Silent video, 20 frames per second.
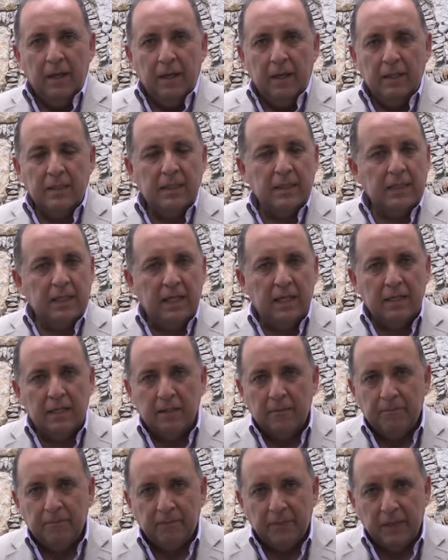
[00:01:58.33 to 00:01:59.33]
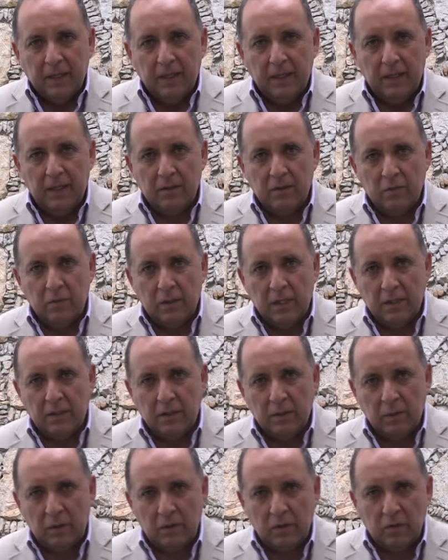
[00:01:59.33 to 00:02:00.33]
Es decir, es una
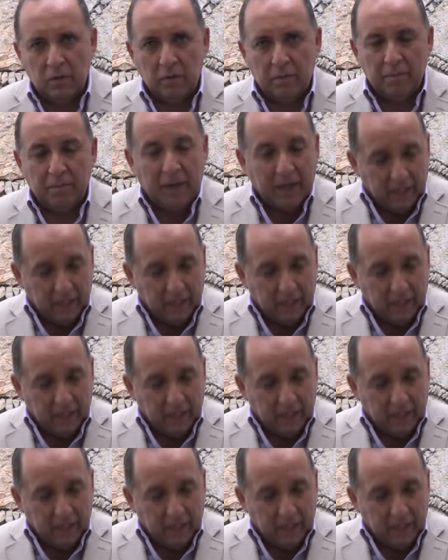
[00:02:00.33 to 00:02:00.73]
situación